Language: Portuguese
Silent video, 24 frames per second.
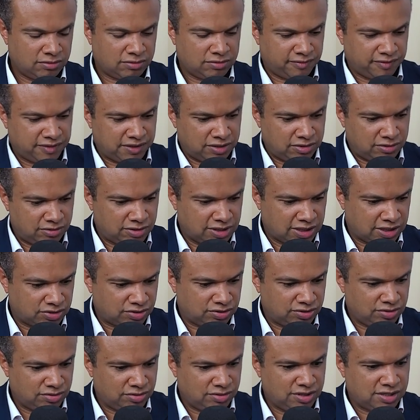tô fazendo
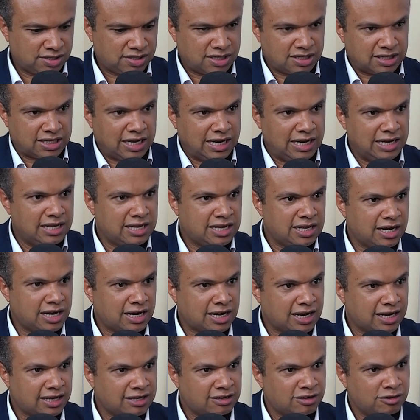anotações, você tá ali, que é
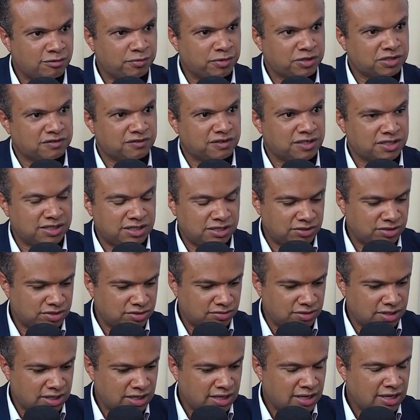arcada que eu posso fazer, não sei o
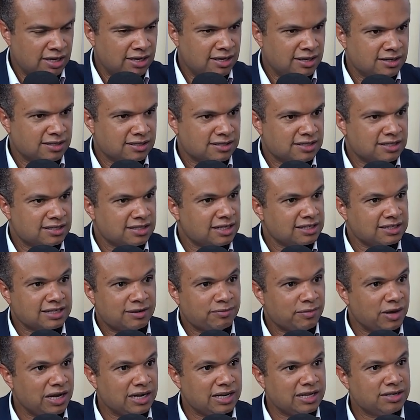quê. Você tá
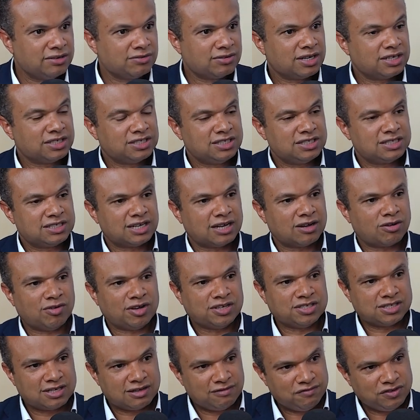trabalhando, cara. A gente tá
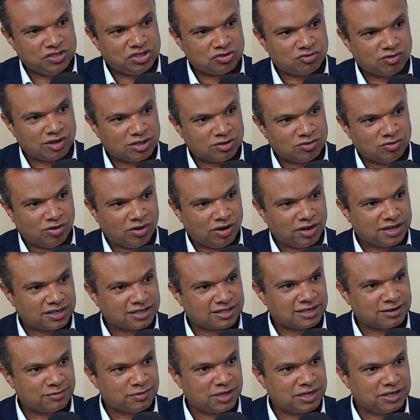quase que 24 horas
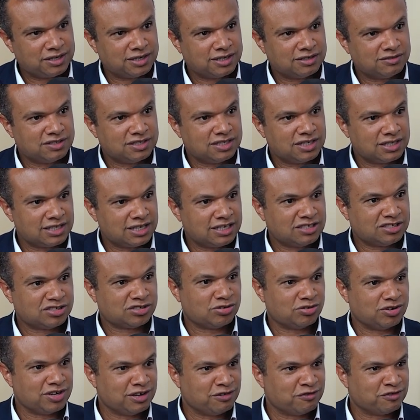trabalhando. Às vezes você até
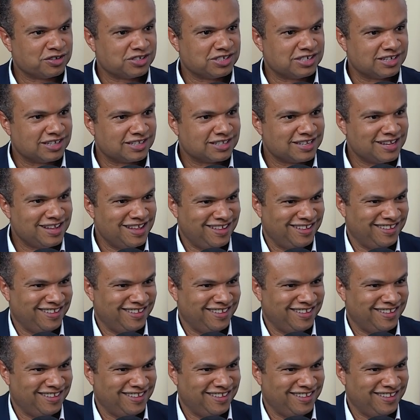sonha fazendo, até.